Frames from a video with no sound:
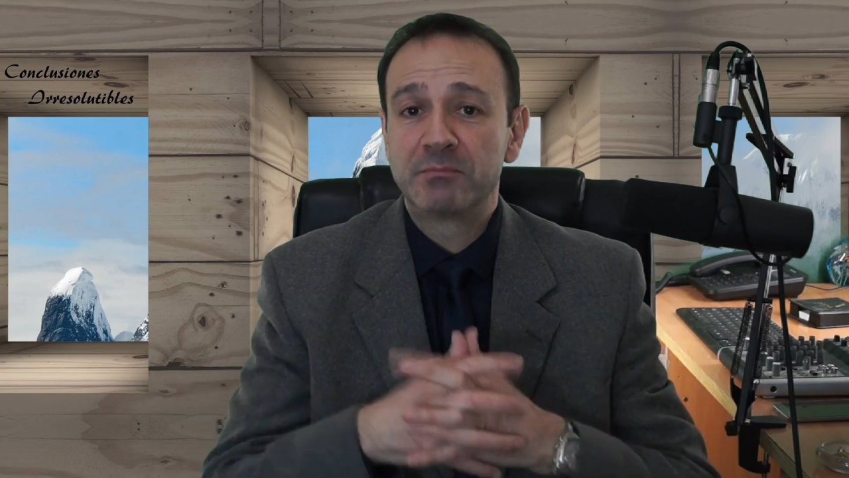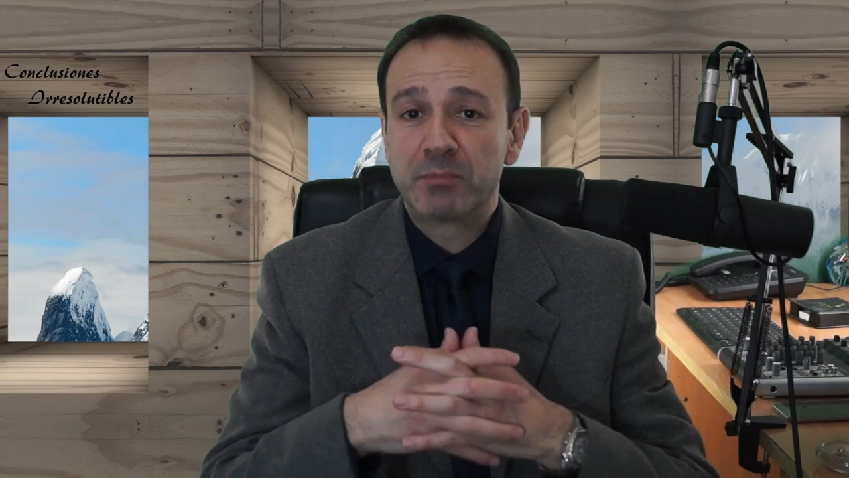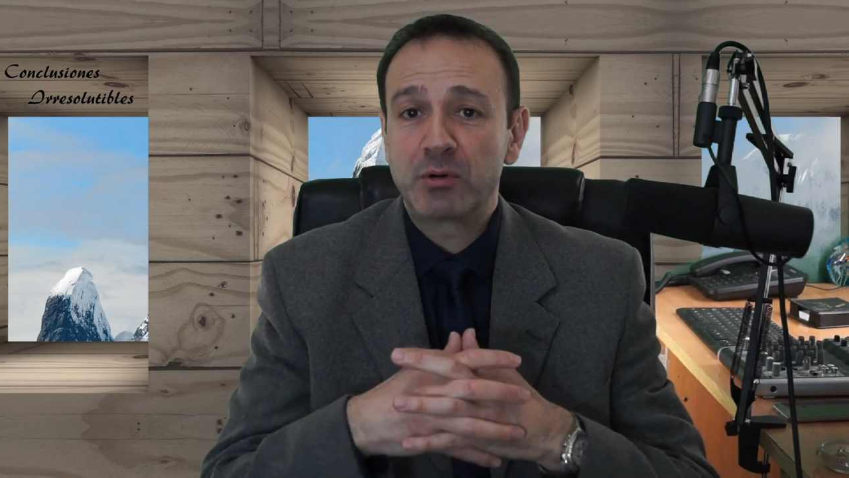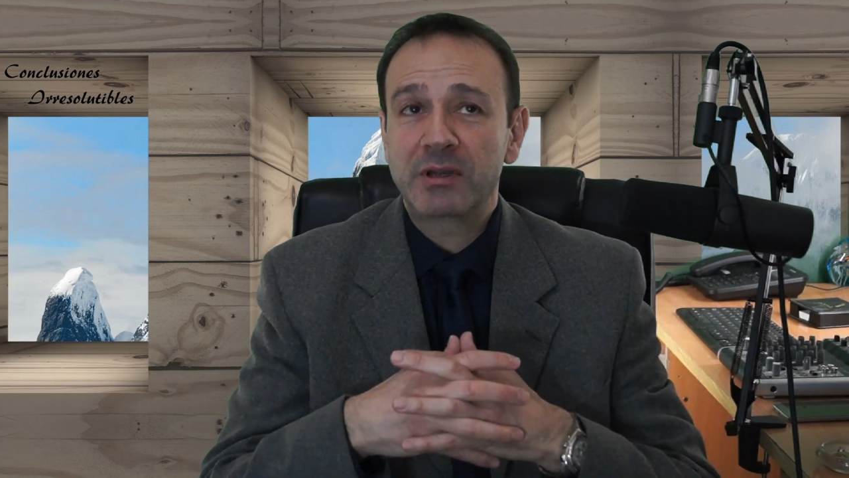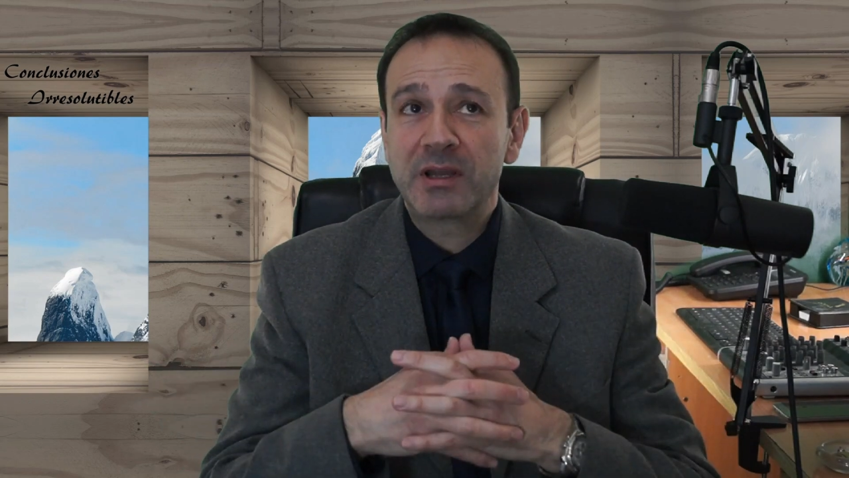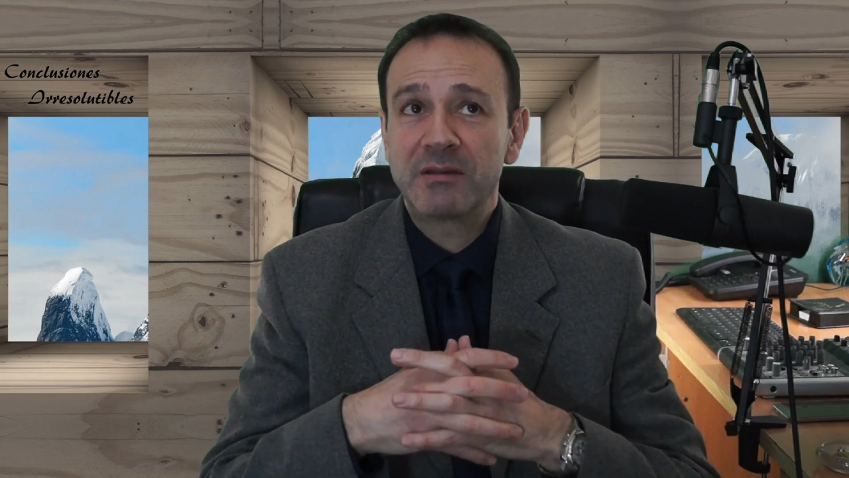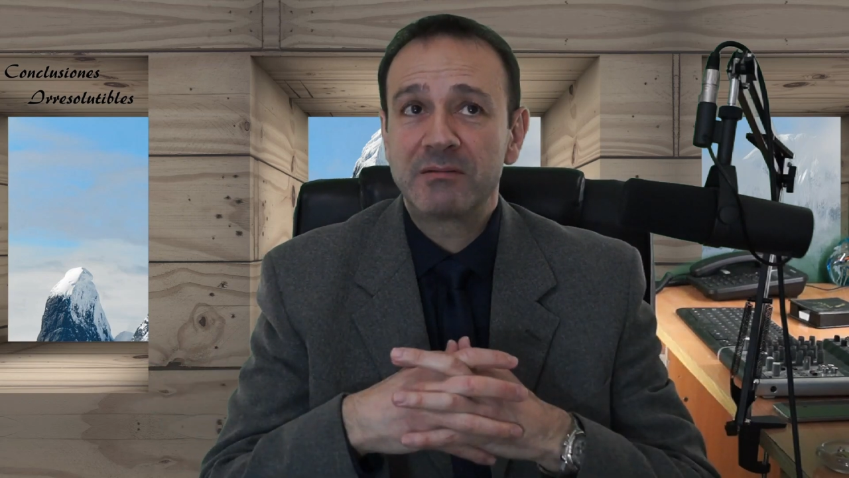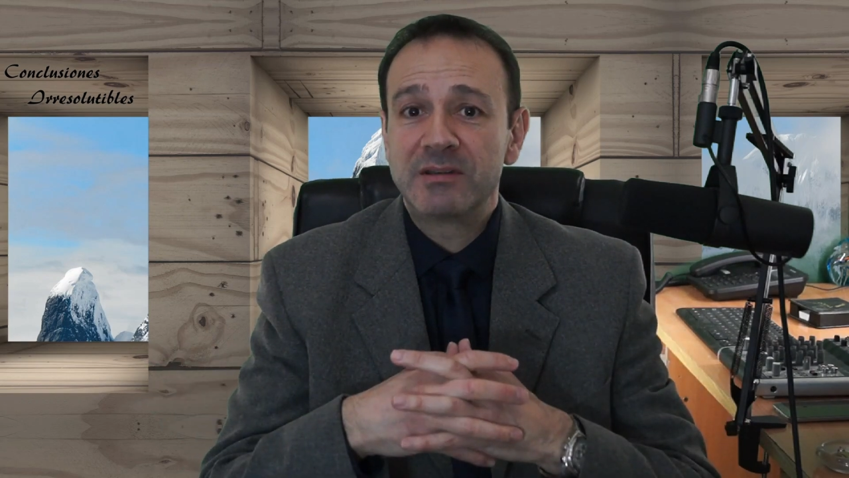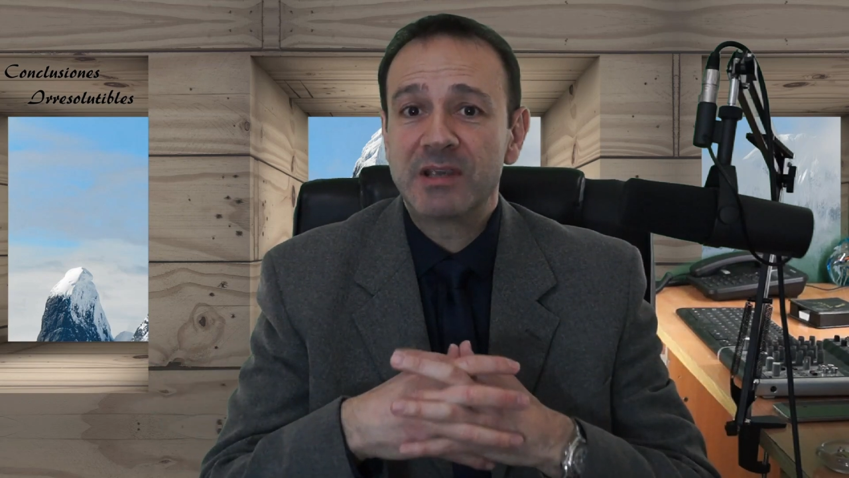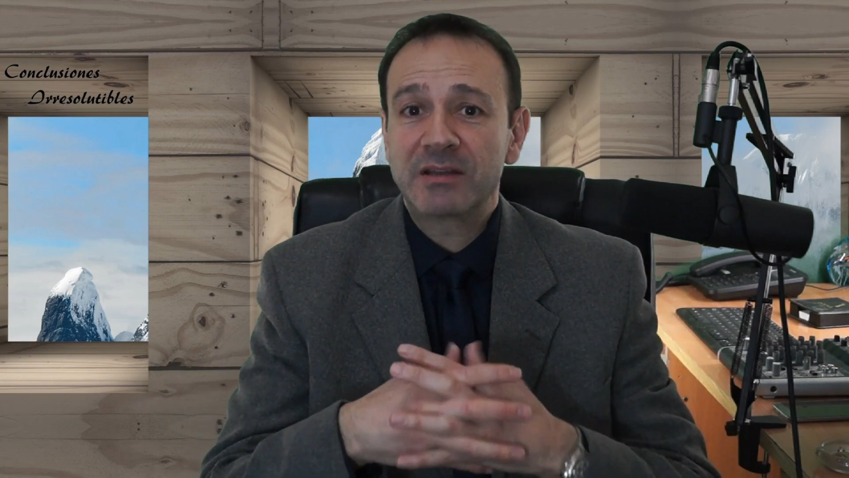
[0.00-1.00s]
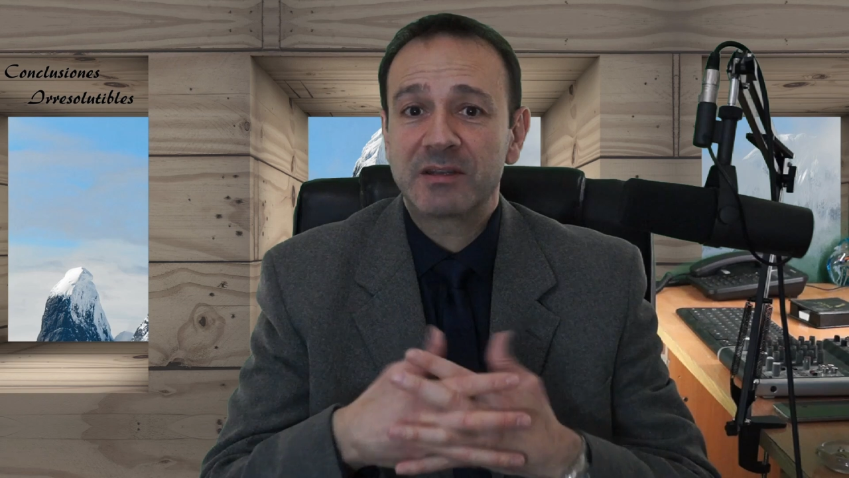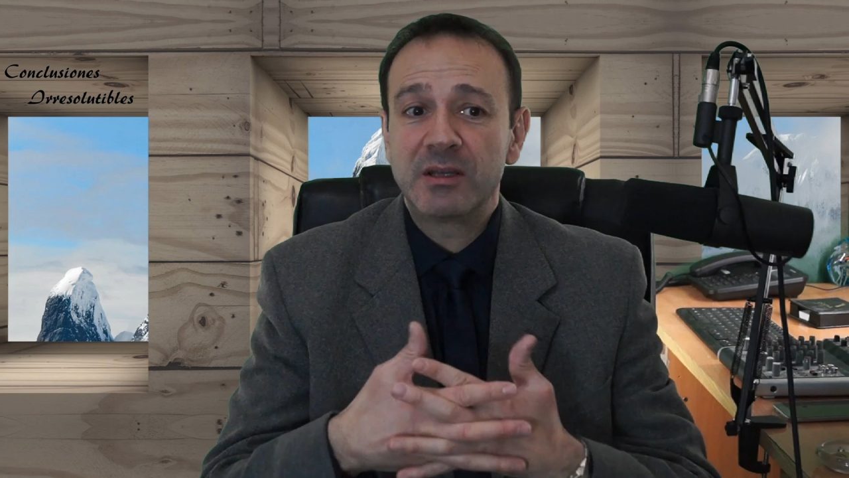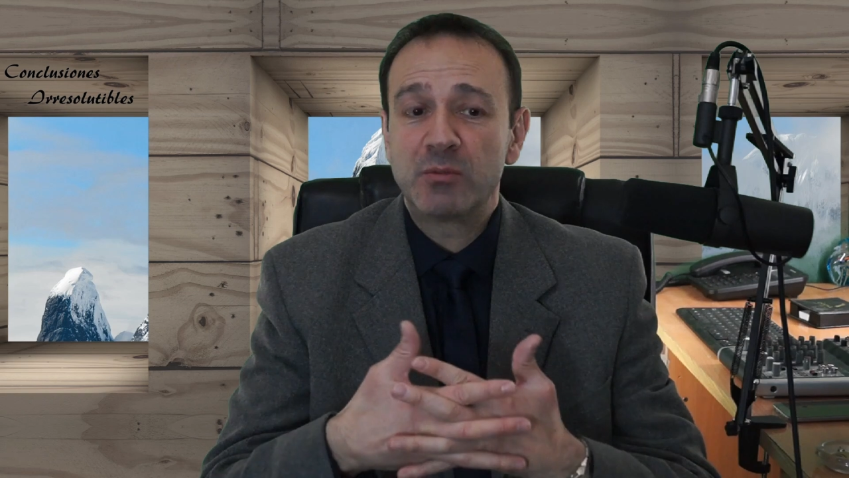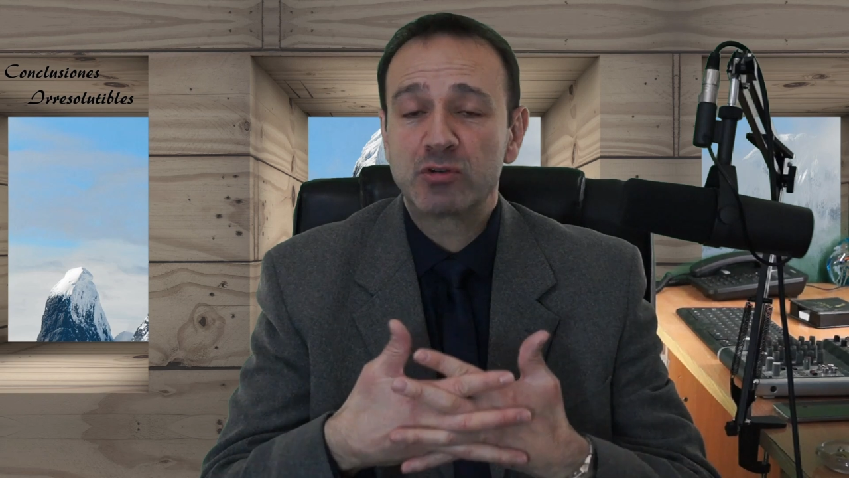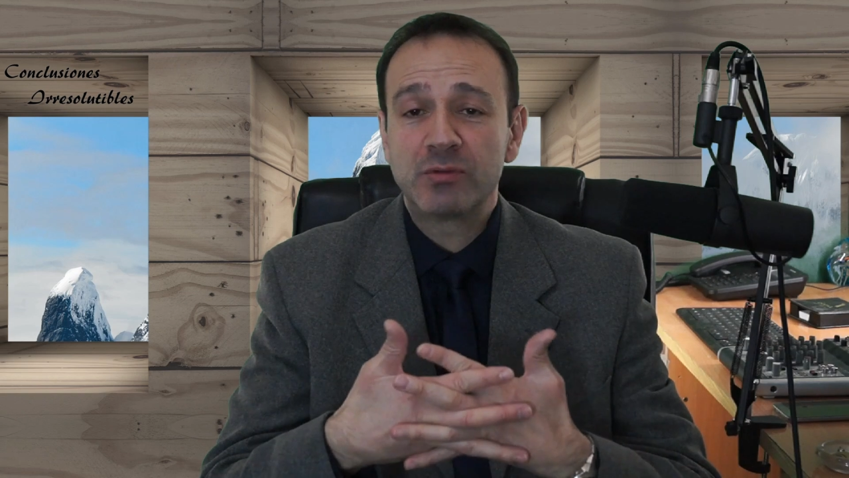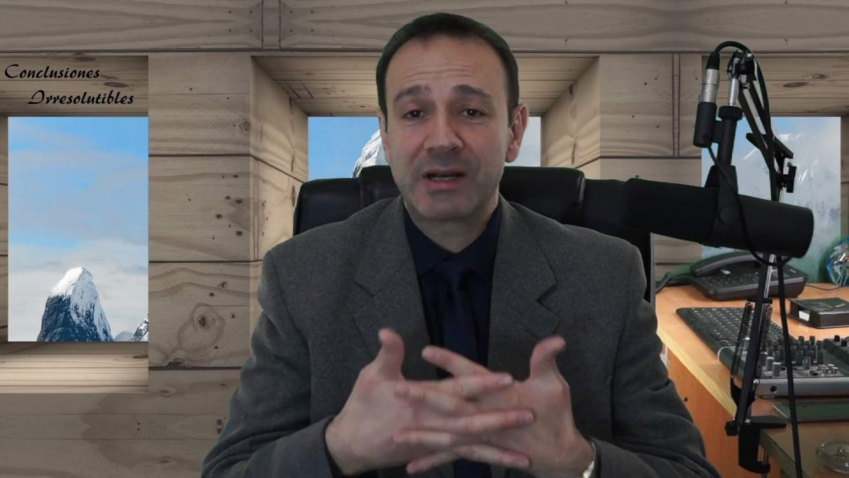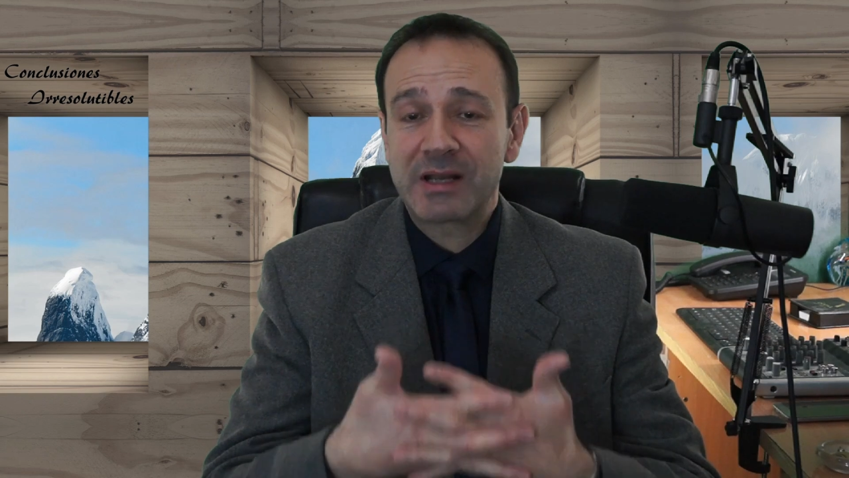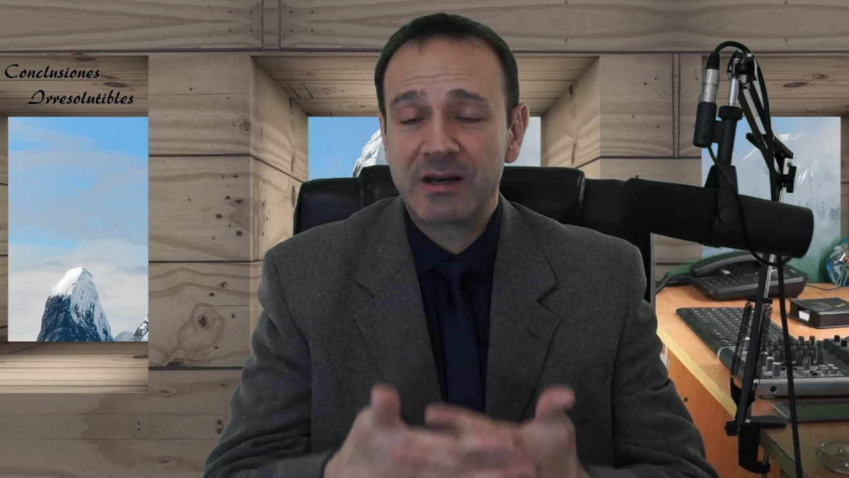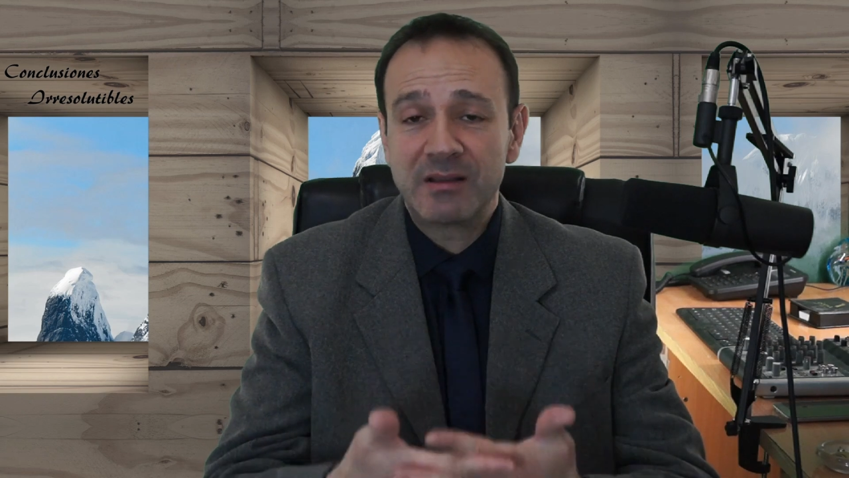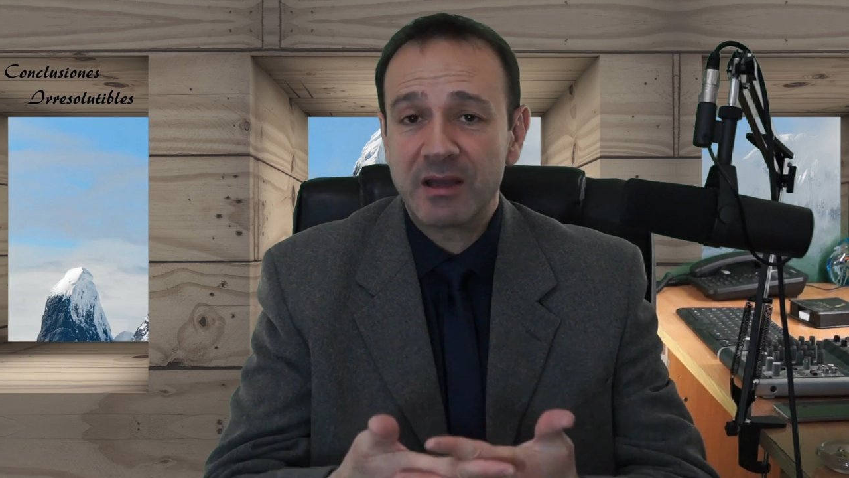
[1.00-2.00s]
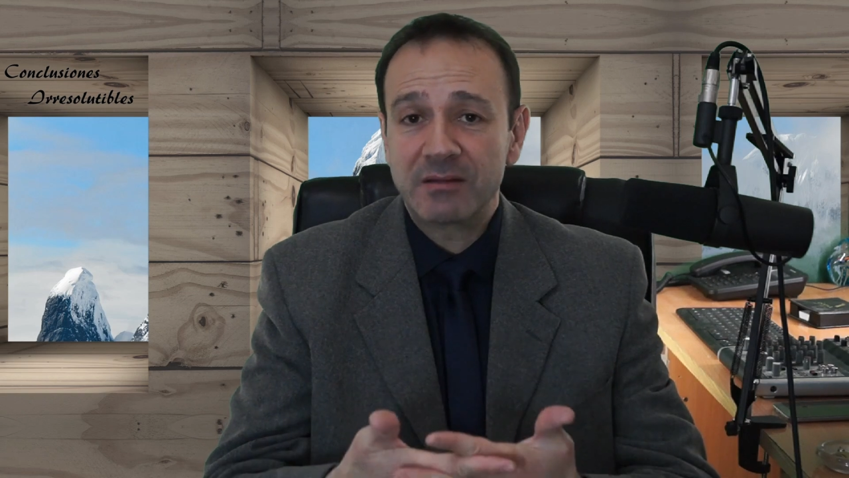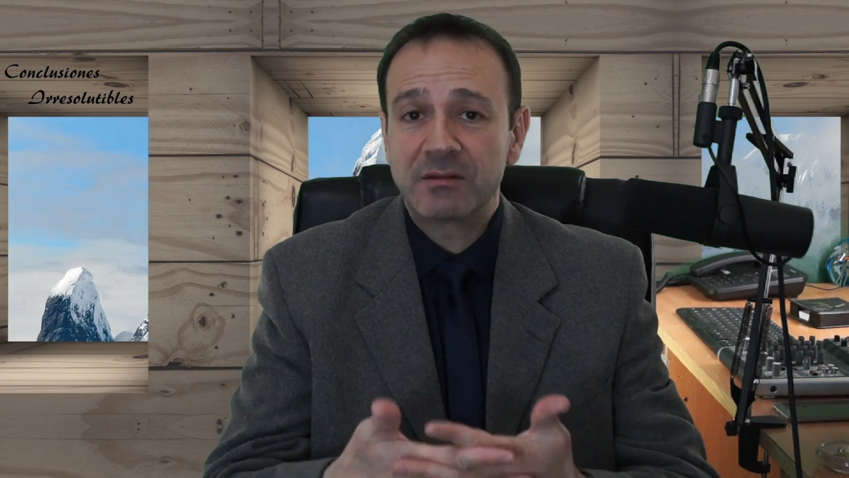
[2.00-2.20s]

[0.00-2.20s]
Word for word: porque ya tenemos una realidad,